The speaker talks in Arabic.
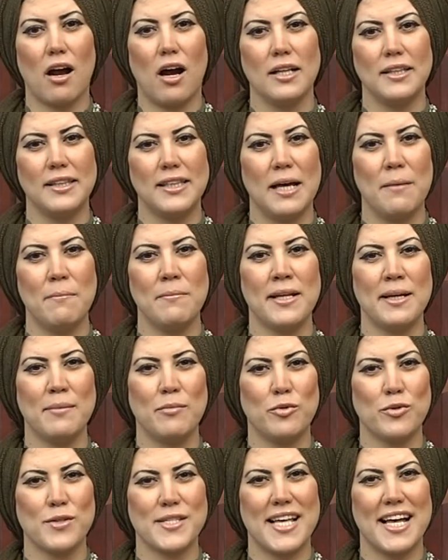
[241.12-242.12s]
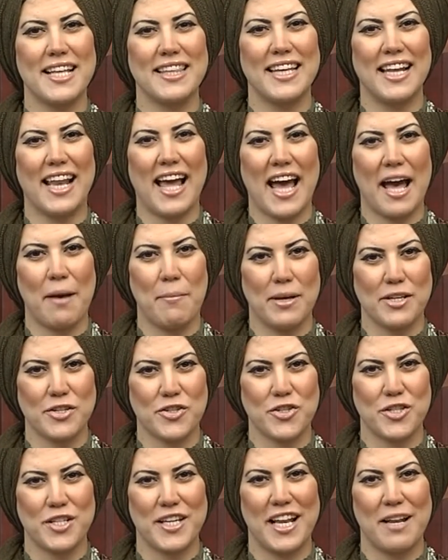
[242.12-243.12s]
قدمنا موزات
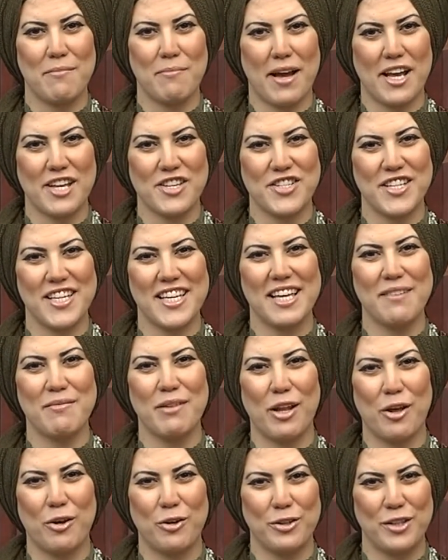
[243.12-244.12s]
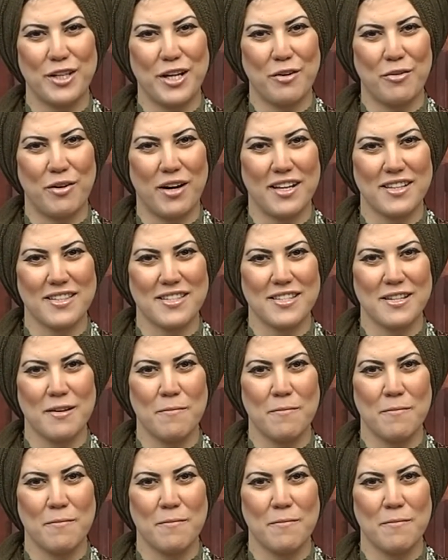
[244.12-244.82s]
الحبش المحشية بالخضروات